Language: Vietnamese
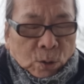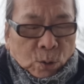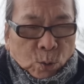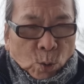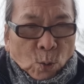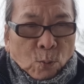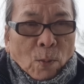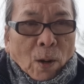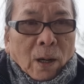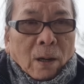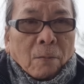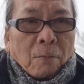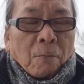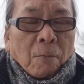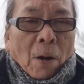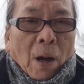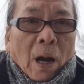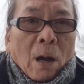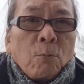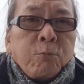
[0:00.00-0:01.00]
vui mừng
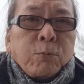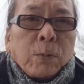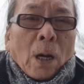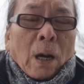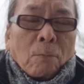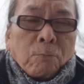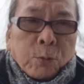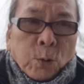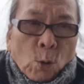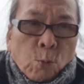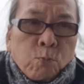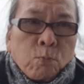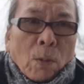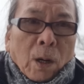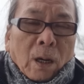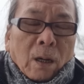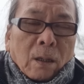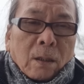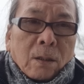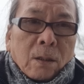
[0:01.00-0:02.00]
và ốc ông chúc
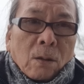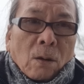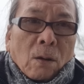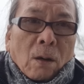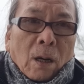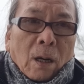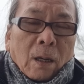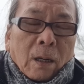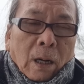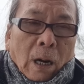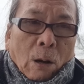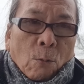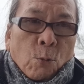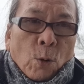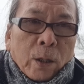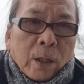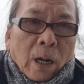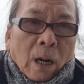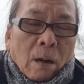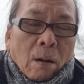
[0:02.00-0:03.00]
mừng cho đạo
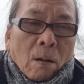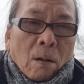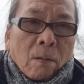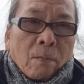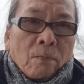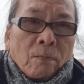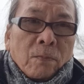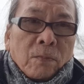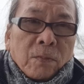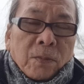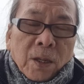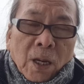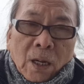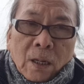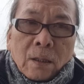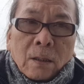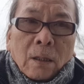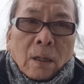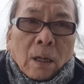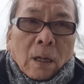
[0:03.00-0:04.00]
quốc Đài Loan
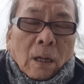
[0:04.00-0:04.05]
nhưng